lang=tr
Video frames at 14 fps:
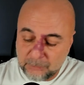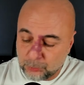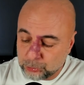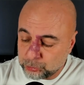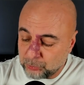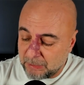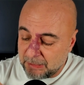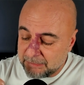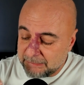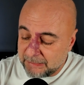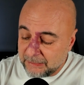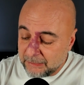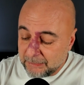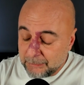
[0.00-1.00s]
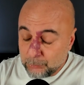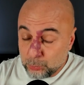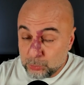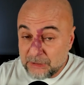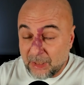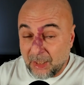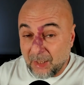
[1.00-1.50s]
O şu anda
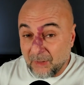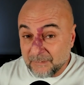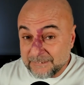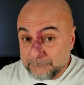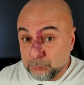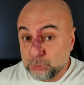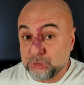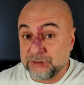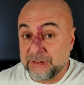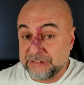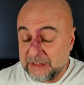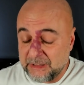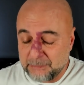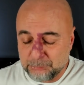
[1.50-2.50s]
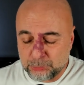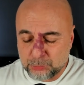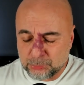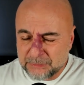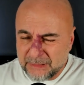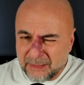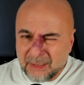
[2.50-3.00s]
%6.5'a çekilmiş
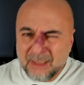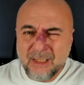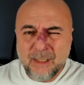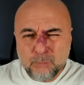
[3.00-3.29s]
durumda.